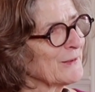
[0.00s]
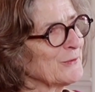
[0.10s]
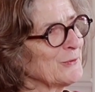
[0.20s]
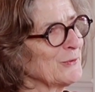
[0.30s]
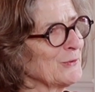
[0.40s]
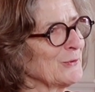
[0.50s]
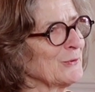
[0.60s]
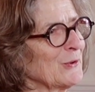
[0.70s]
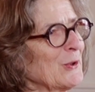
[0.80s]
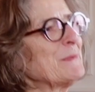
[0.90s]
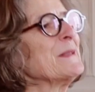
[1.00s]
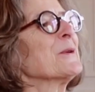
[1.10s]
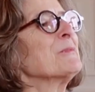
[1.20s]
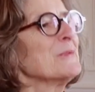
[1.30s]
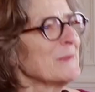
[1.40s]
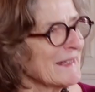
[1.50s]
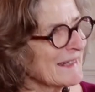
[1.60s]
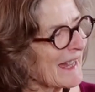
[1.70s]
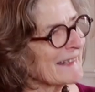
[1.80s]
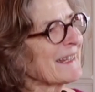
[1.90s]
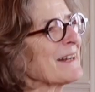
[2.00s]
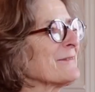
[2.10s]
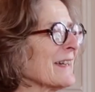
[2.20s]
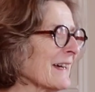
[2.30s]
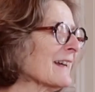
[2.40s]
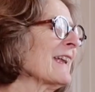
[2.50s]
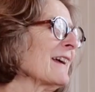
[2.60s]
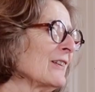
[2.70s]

de l'opinion publique à travers